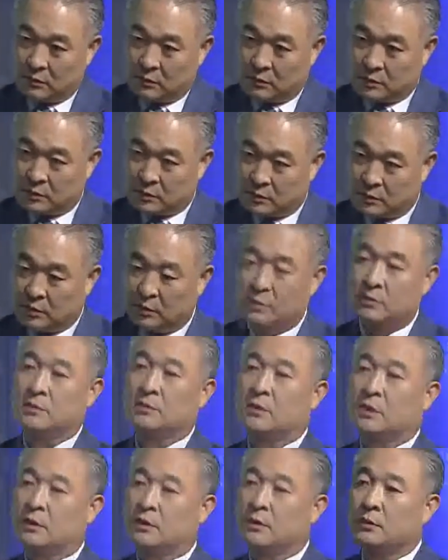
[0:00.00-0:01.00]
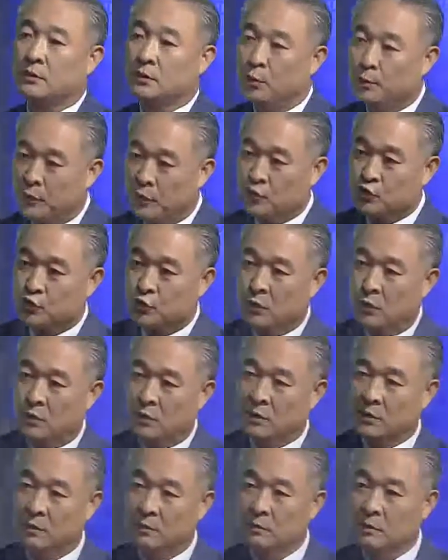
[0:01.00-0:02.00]
그 높여주고
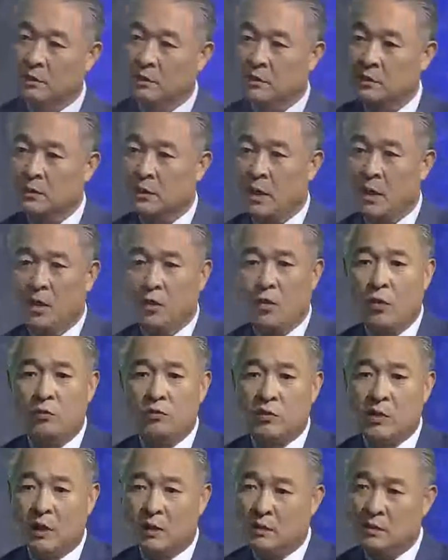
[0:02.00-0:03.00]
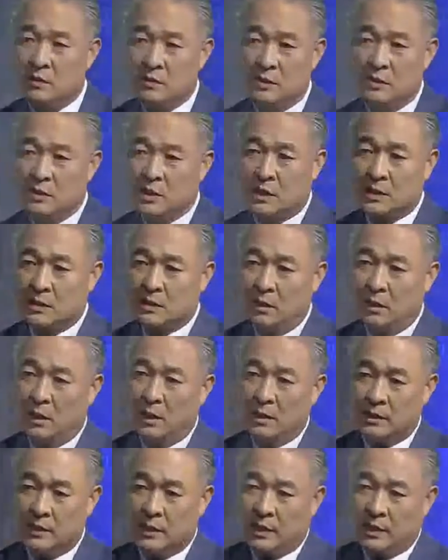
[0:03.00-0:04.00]
그럼 그 공부라는 것은 사실
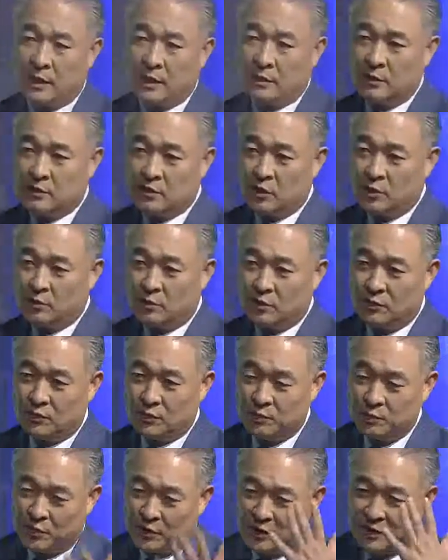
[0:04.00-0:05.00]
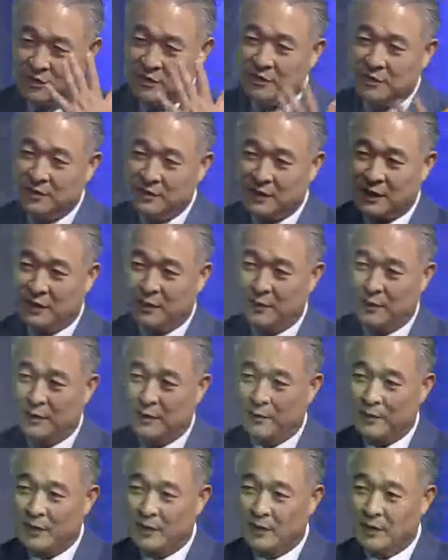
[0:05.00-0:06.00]
책에 있는 정보를 우리 머리에 넣는 작업이기
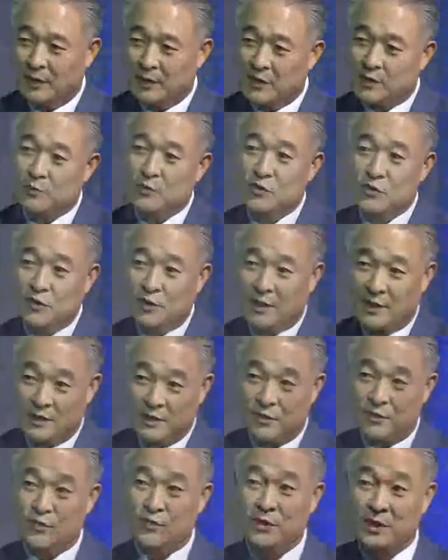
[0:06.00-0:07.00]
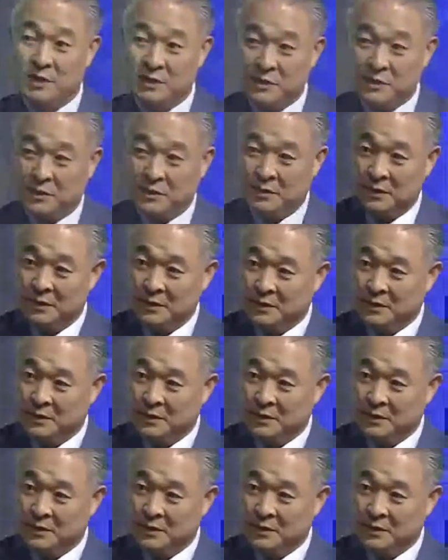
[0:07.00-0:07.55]
때문에 집중력이 굉장히 중요하죠.